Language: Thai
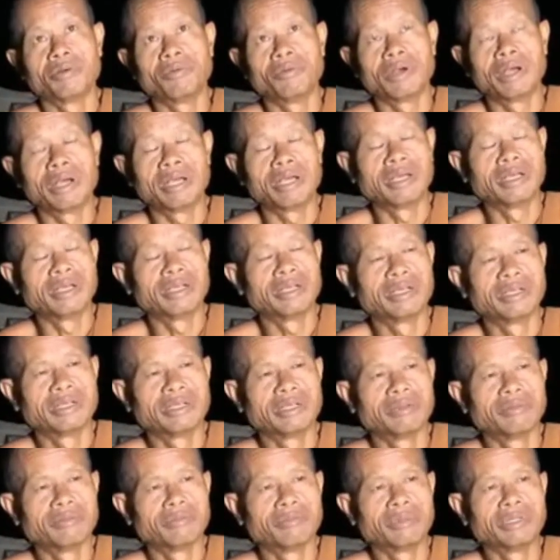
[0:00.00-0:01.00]
เพราะว่า
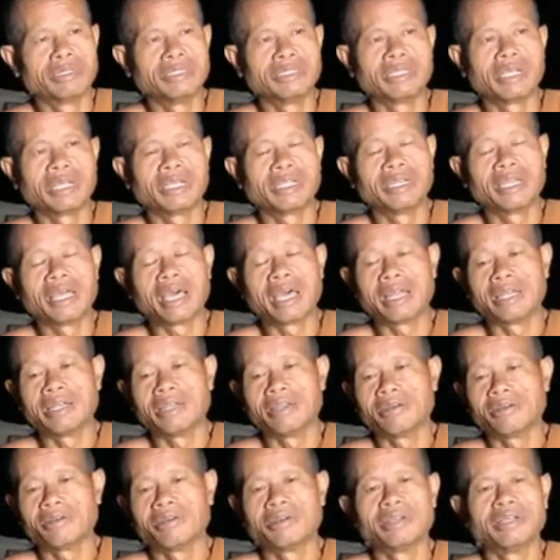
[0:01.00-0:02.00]
มันใช้
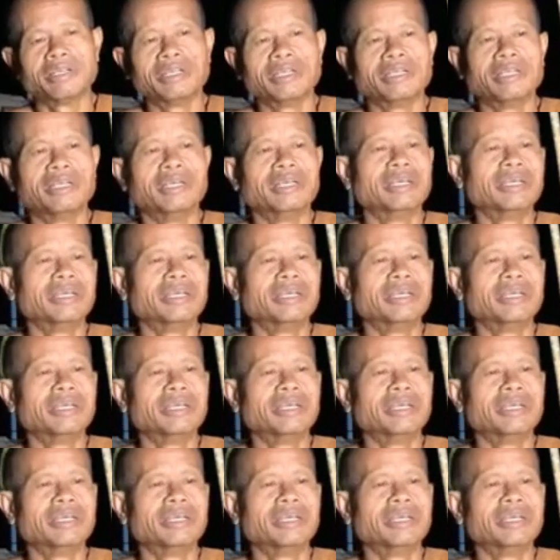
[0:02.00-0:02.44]
นานเนาะ